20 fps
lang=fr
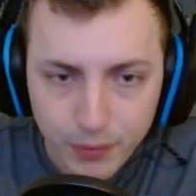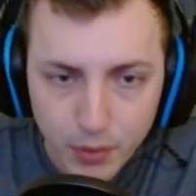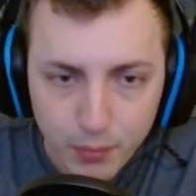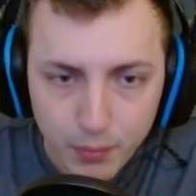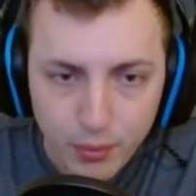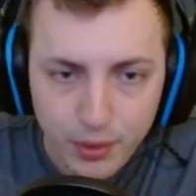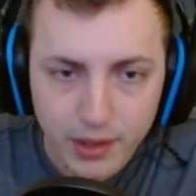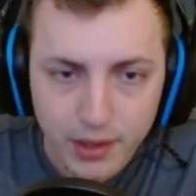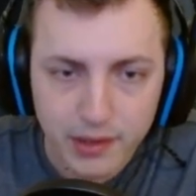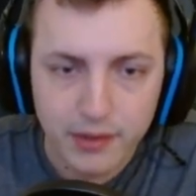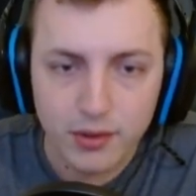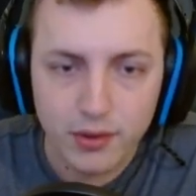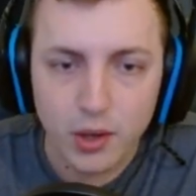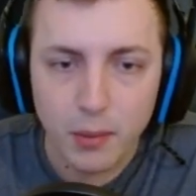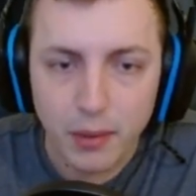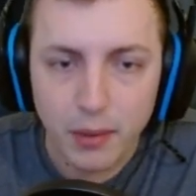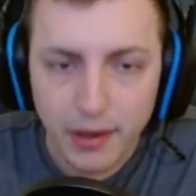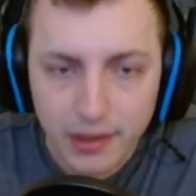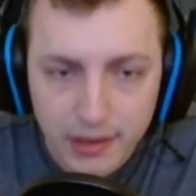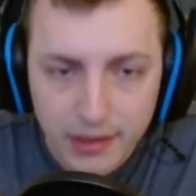On peut regarder sur un
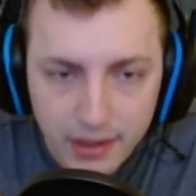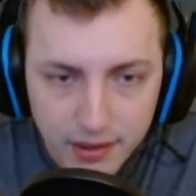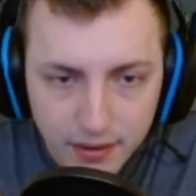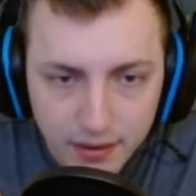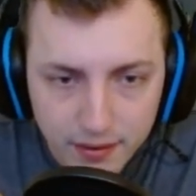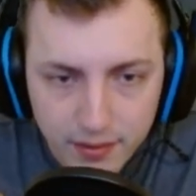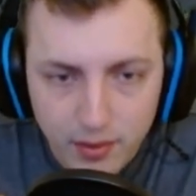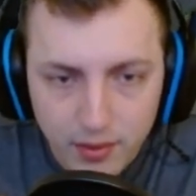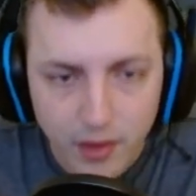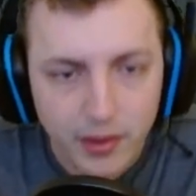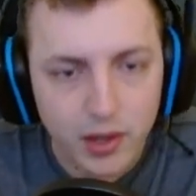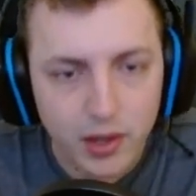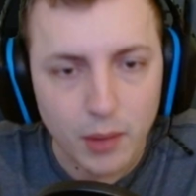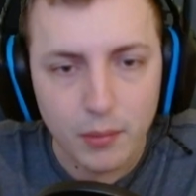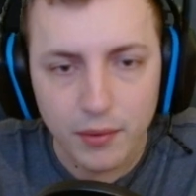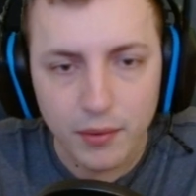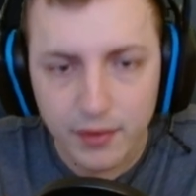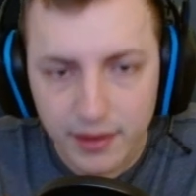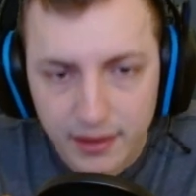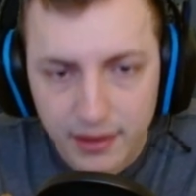dev, sur avec un
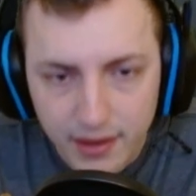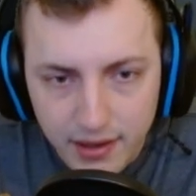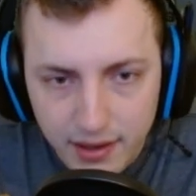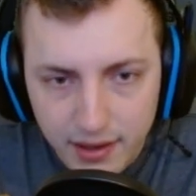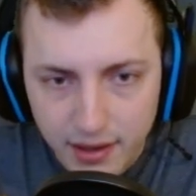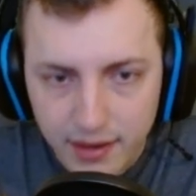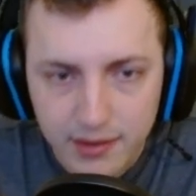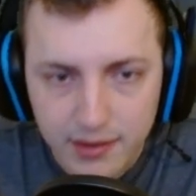buff attack,